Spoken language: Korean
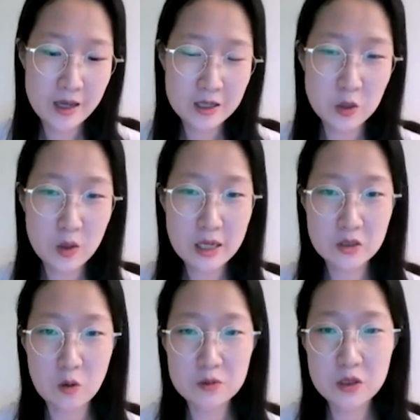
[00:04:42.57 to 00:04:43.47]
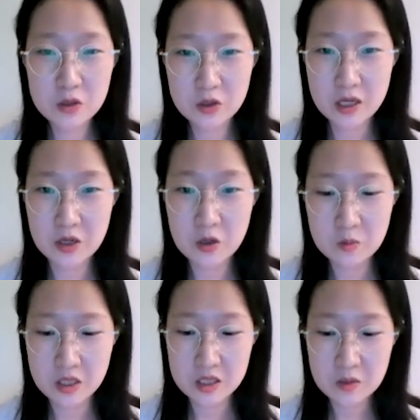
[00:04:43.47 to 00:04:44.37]
그 전까지는 없었던
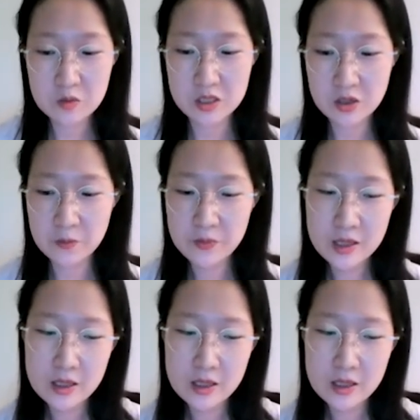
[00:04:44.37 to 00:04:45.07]
개념이기 때문이죠.